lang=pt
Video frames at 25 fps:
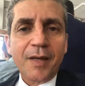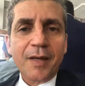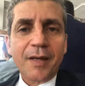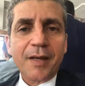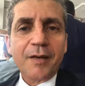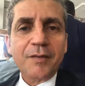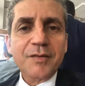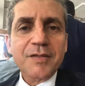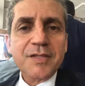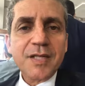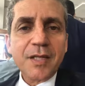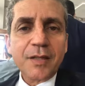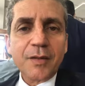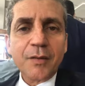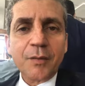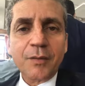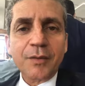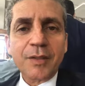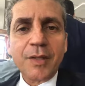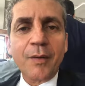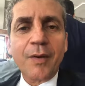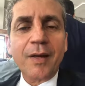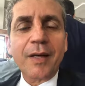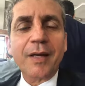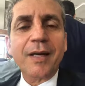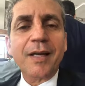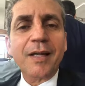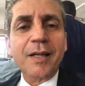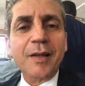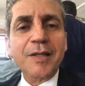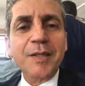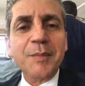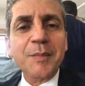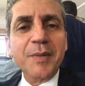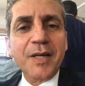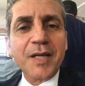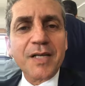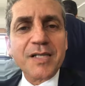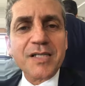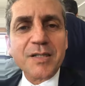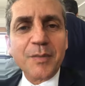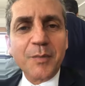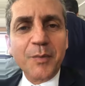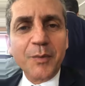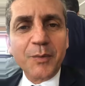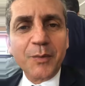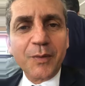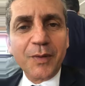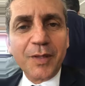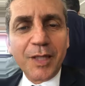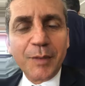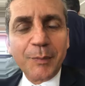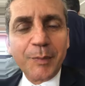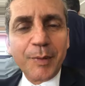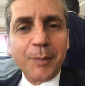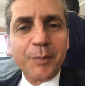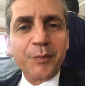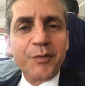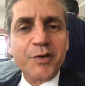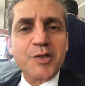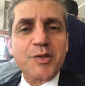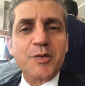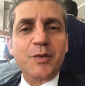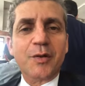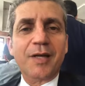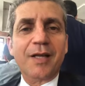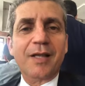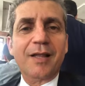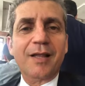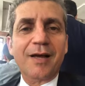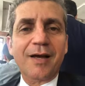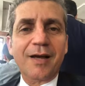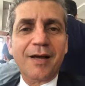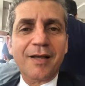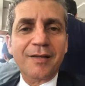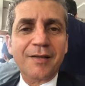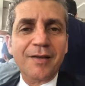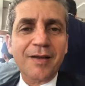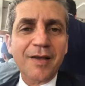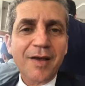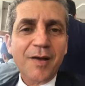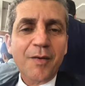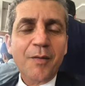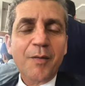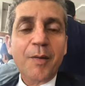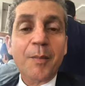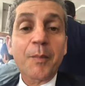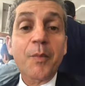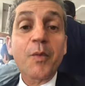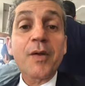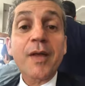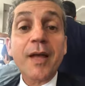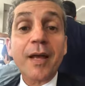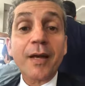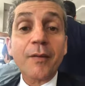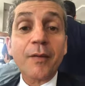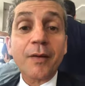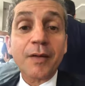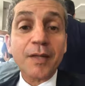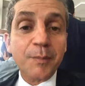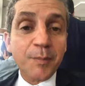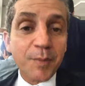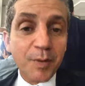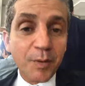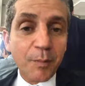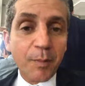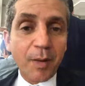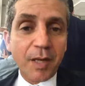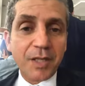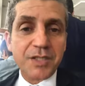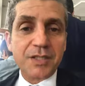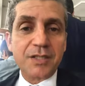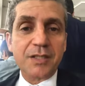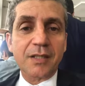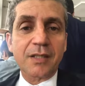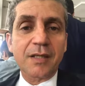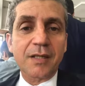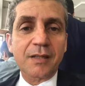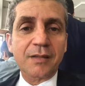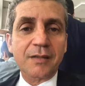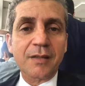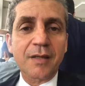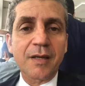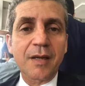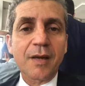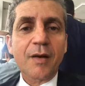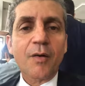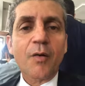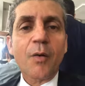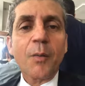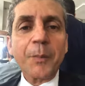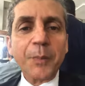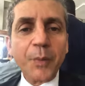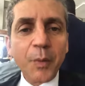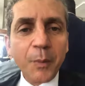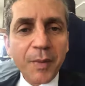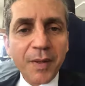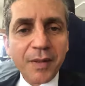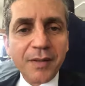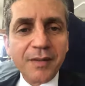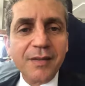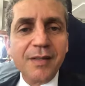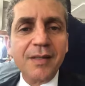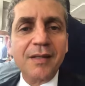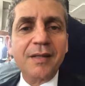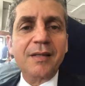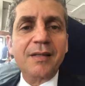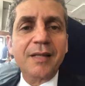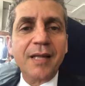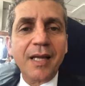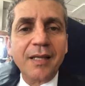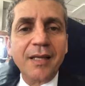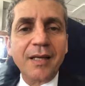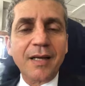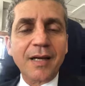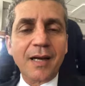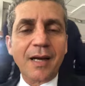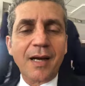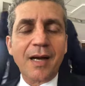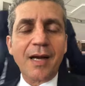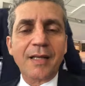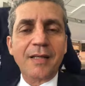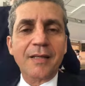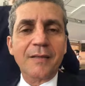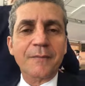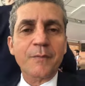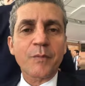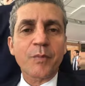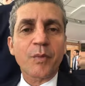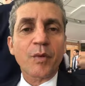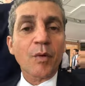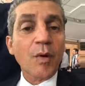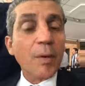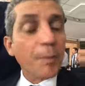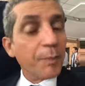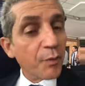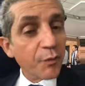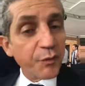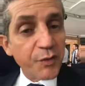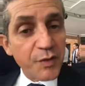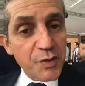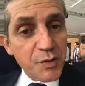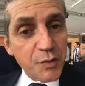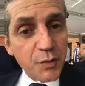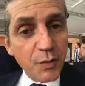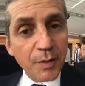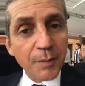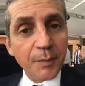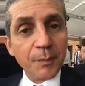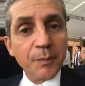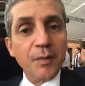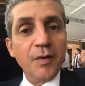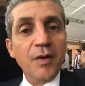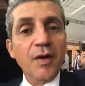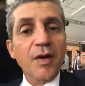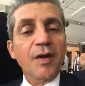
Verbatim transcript: Quero dizer que eu tenho uma admiração muito grande pela professora Elaine, uma mulher que eu admiro bastante, comprometida, dedicada, uma professora